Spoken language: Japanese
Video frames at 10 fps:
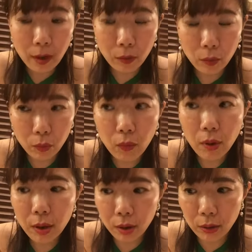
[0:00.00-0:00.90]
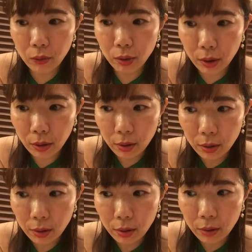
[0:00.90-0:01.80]
えーと、どっかが低い
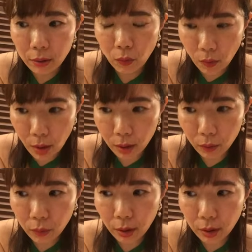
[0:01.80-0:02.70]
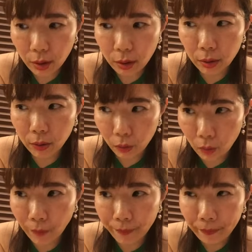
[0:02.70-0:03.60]
のはどこだったかっていうと,、